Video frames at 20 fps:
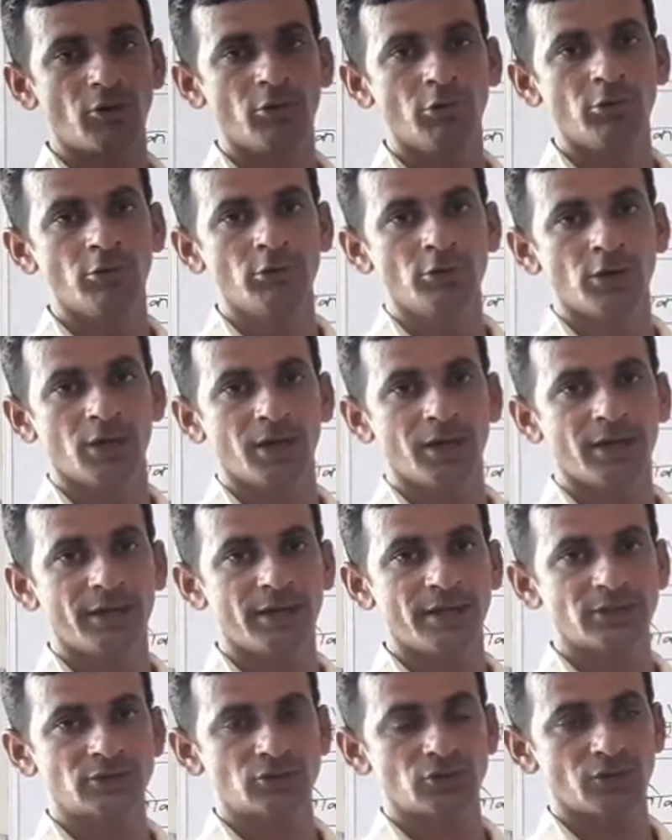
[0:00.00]
को
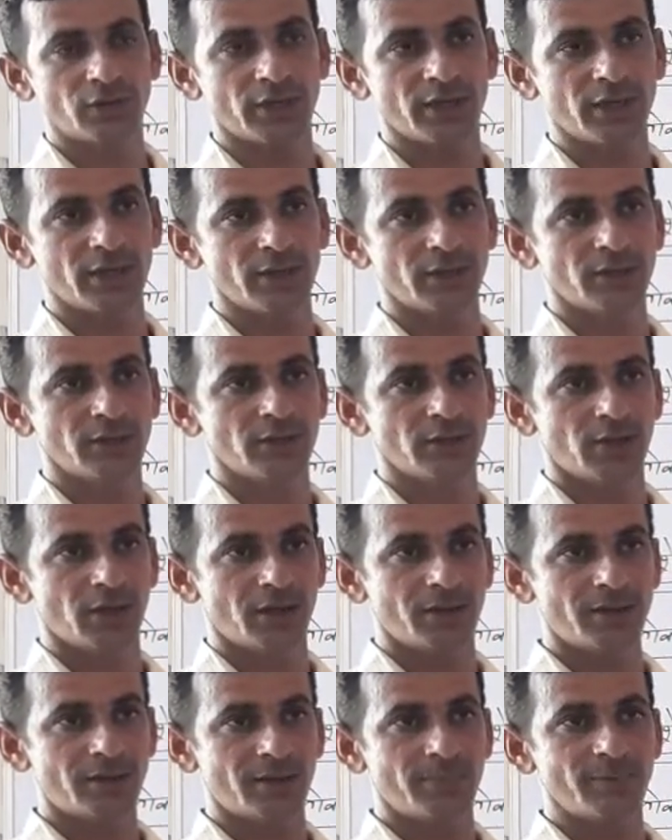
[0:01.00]
अंग्रेजों के
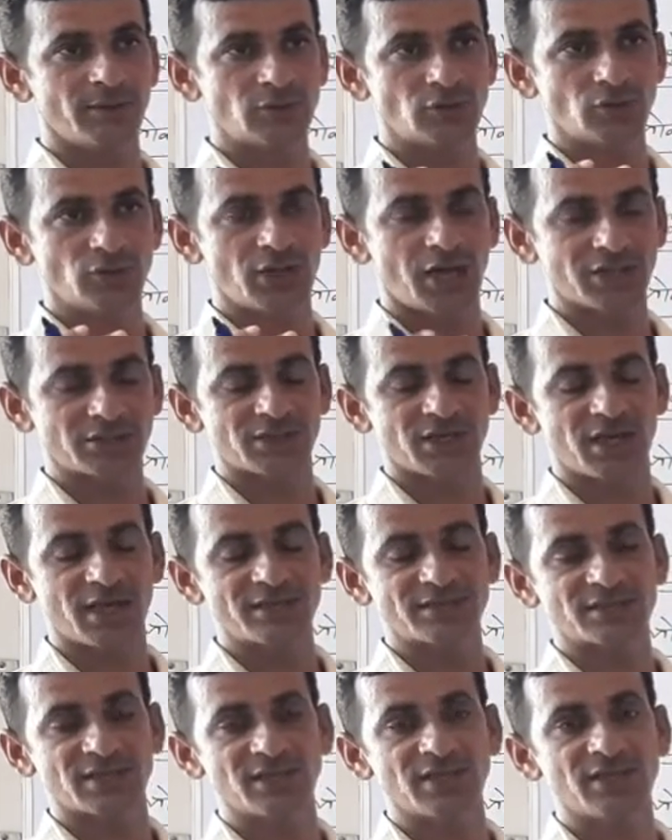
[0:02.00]
अंडर में जो
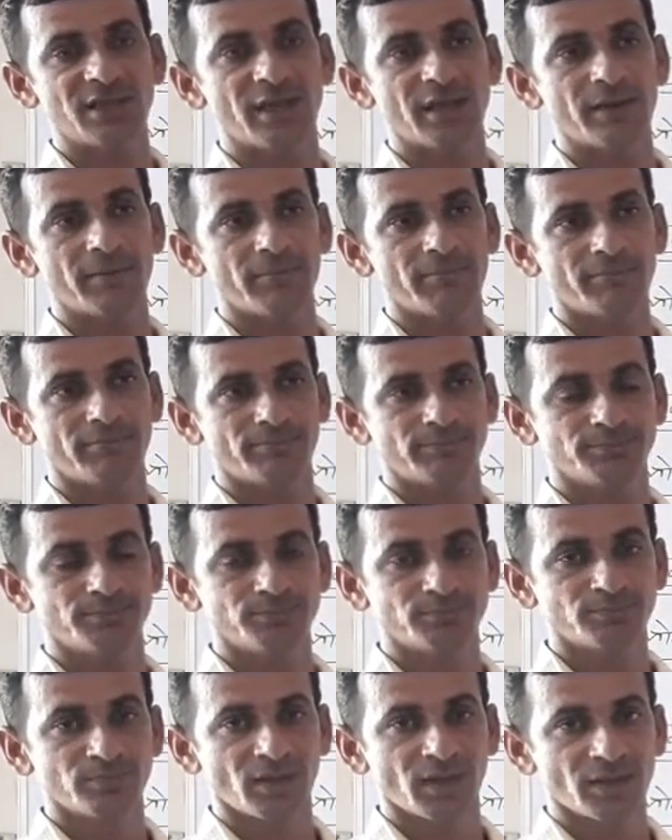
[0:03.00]
यातनाएं सही हैं
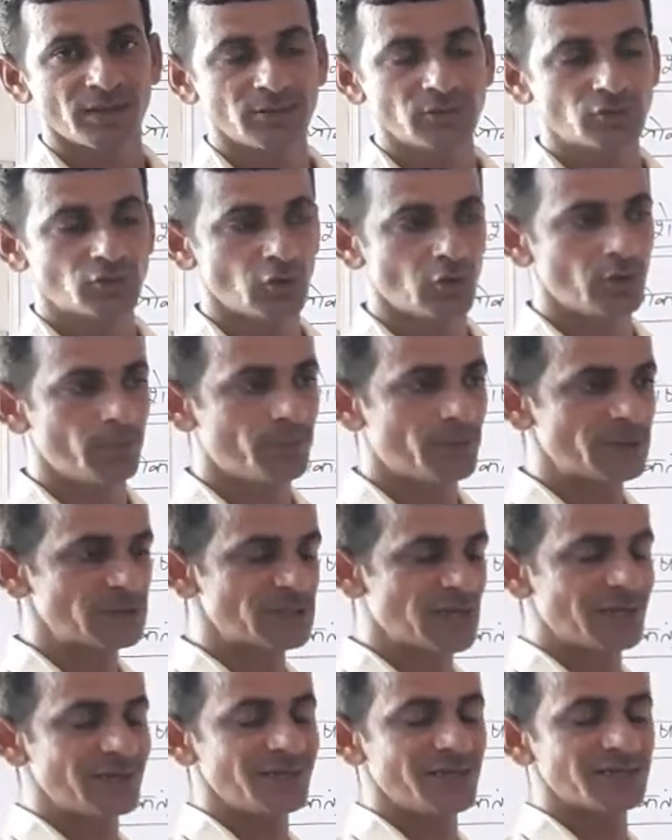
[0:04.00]
जो
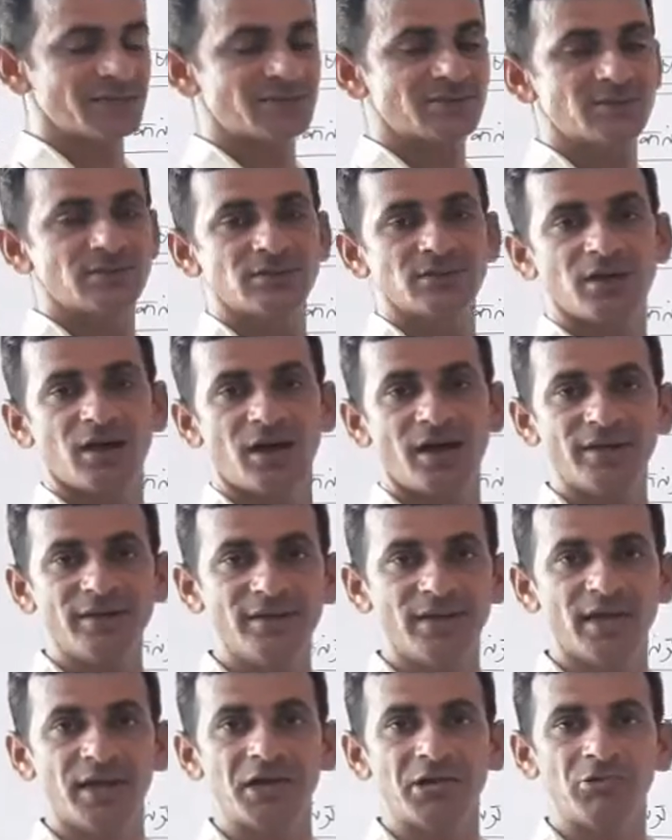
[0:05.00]
परेशानियां
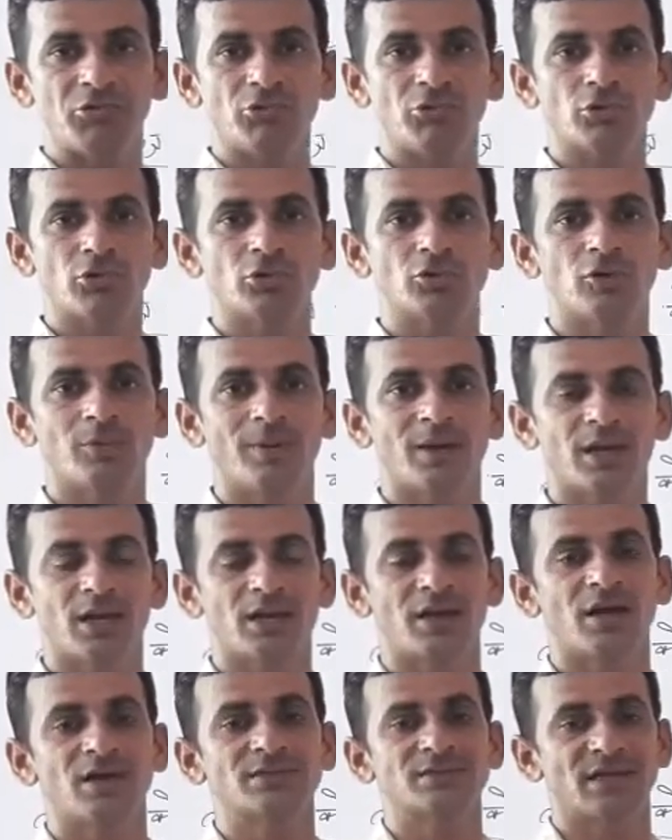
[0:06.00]
आई हैं उनको दोबारा
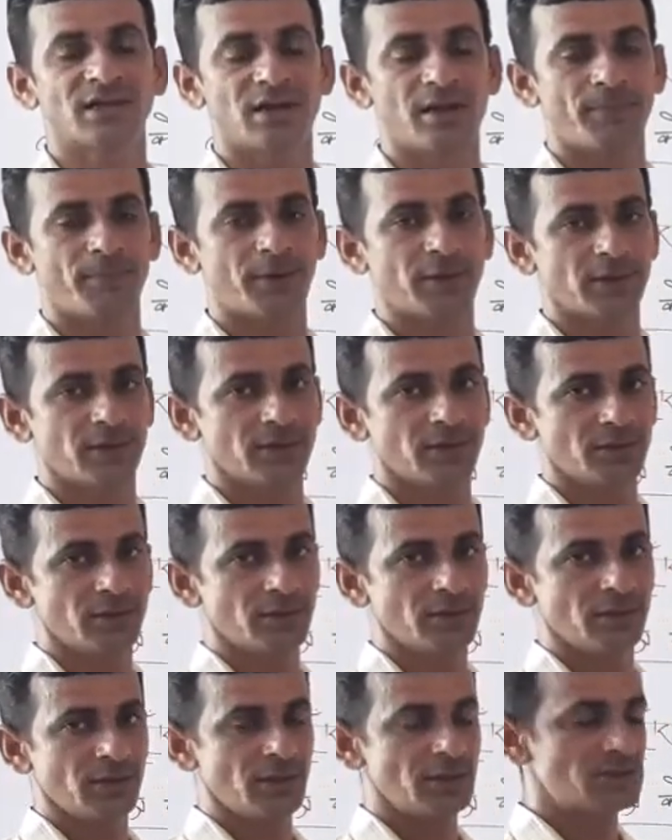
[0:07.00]
ना सहना पड़े
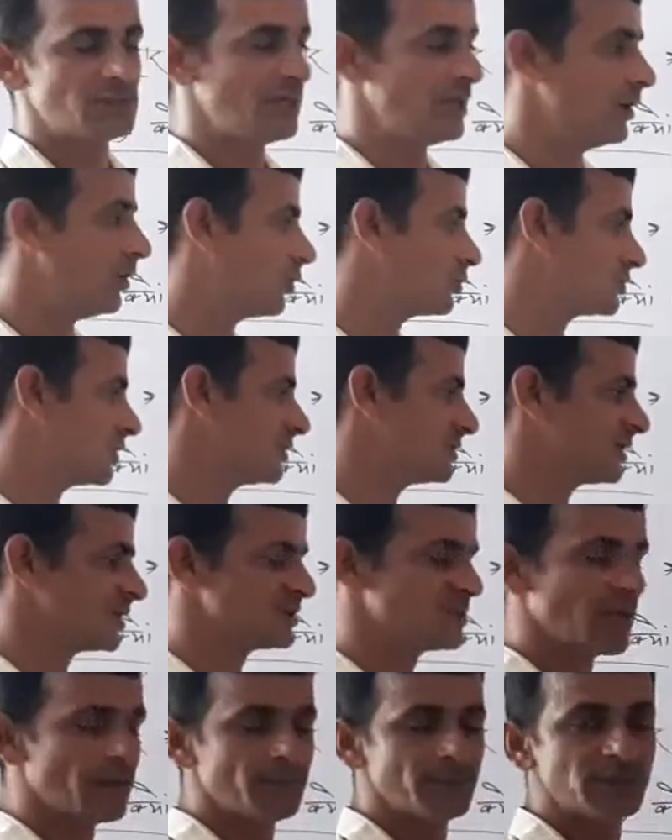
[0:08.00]
इसलिए लोकतंत्र
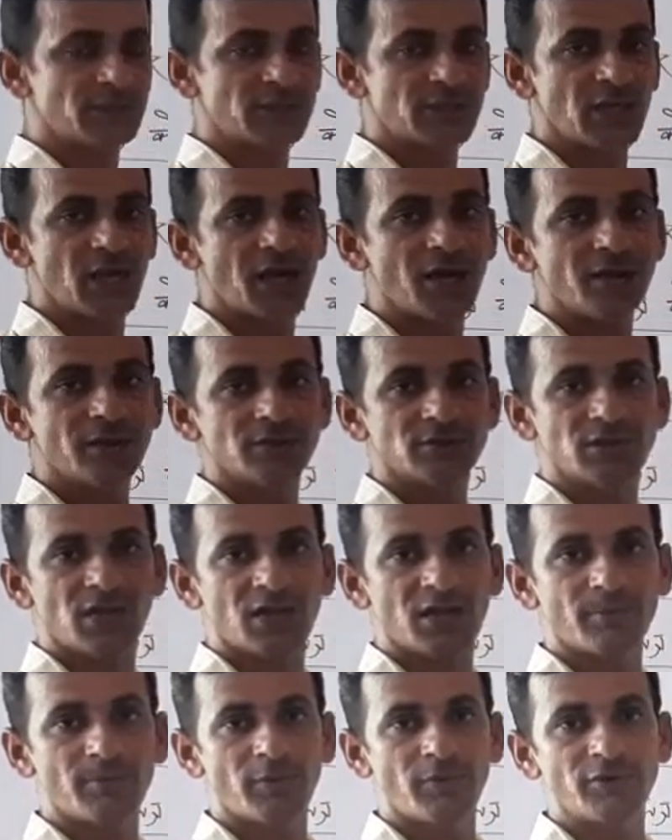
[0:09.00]
स्थापित किया
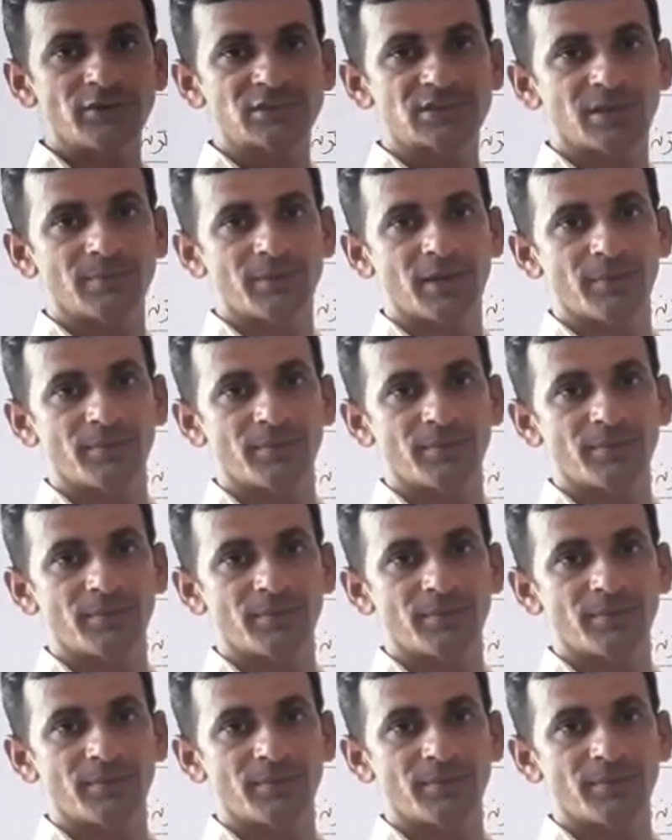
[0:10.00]
ताकि भविष्य में